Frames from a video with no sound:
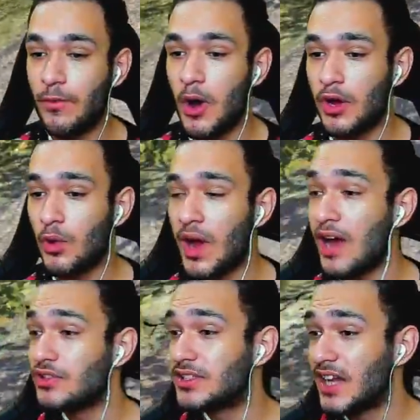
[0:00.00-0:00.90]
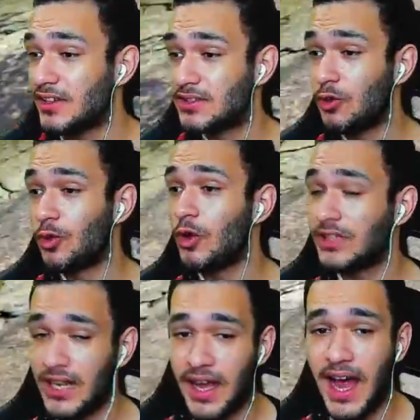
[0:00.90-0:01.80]
uma hora que o carro distracionou,
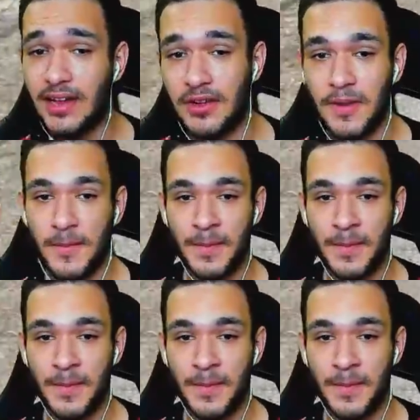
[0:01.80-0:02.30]
tá ligado?